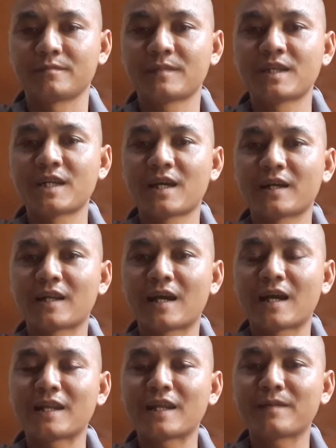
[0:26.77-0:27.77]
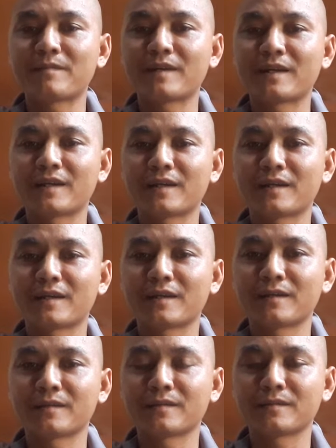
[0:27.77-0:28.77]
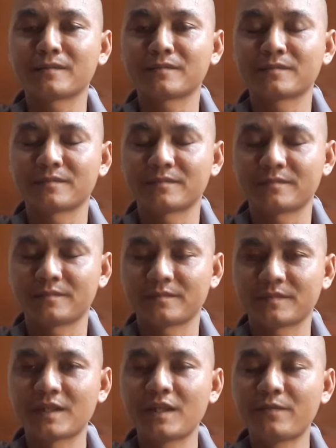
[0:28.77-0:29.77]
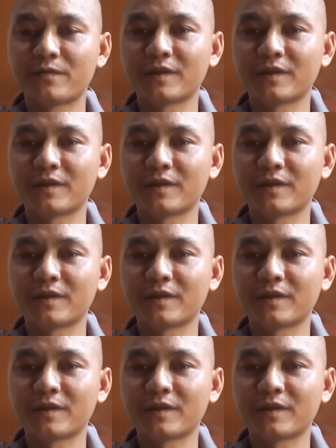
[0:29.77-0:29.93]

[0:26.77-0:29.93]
bây giờ là anh em là đi